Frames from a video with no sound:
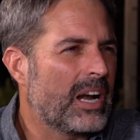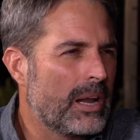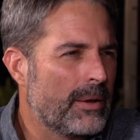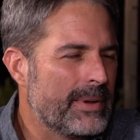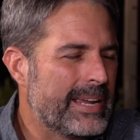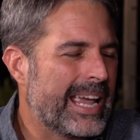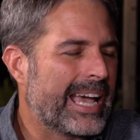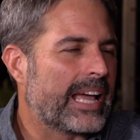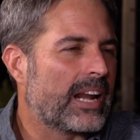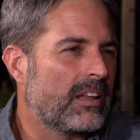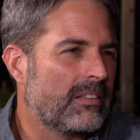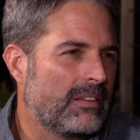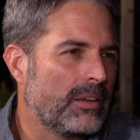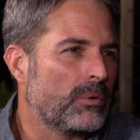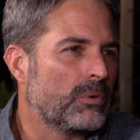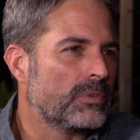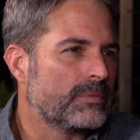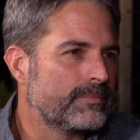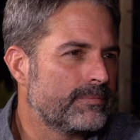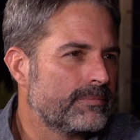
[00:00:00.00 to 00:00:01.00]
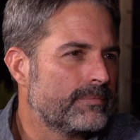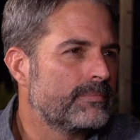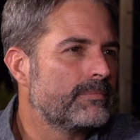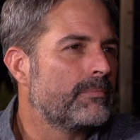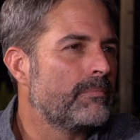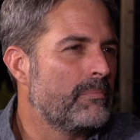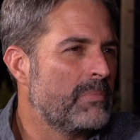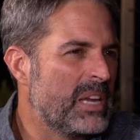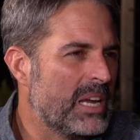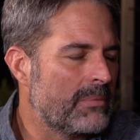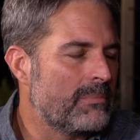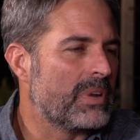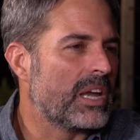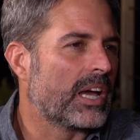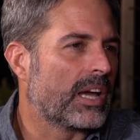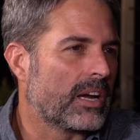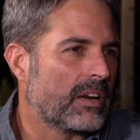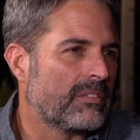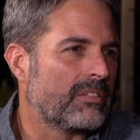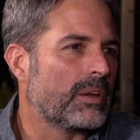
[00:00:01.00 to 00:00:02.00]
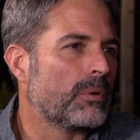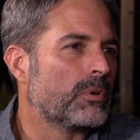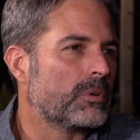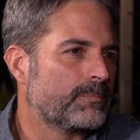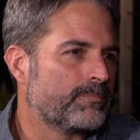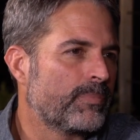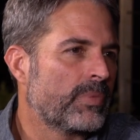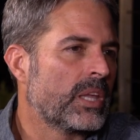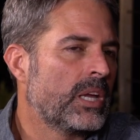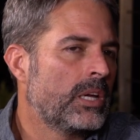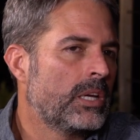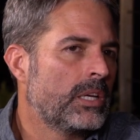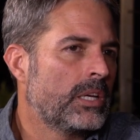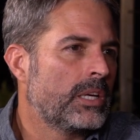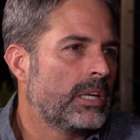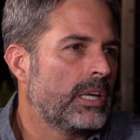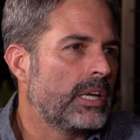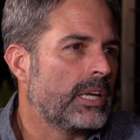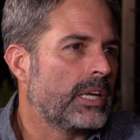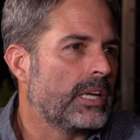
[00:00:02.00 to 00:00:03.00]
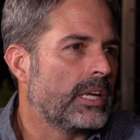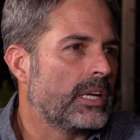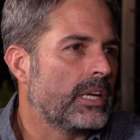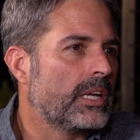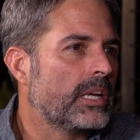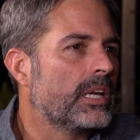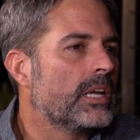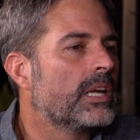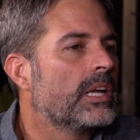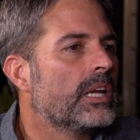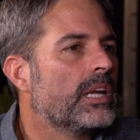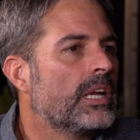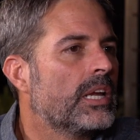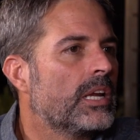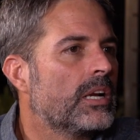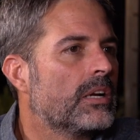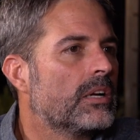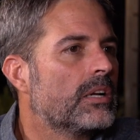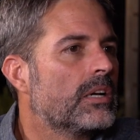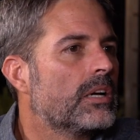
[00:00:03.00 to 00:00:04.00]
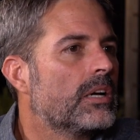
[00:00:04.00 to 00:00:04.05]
era bien agresivo, bien, bien agresivo. Y, ¿Nunca